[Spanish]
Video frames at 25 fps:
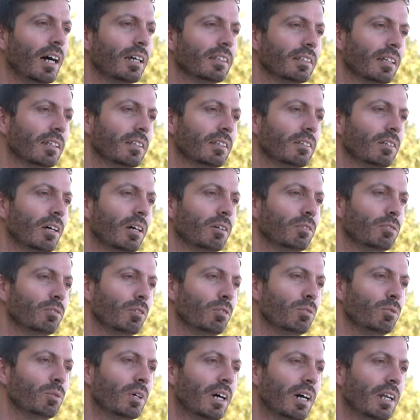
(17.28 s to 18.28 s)
tantos
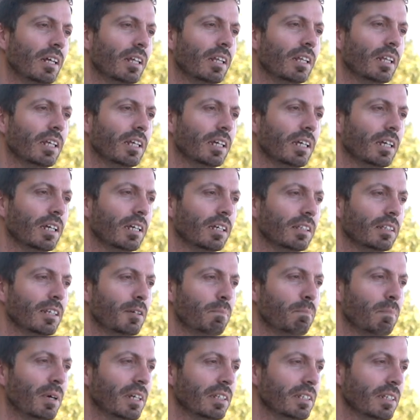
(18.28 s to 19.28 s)
otros lugares de,
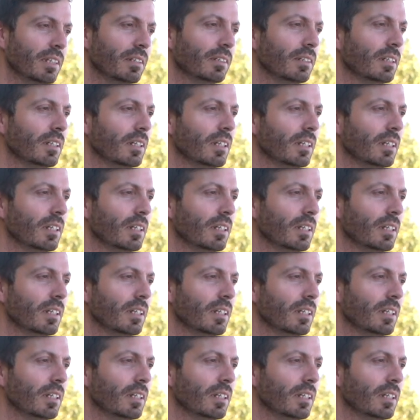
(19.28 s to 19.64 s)
España.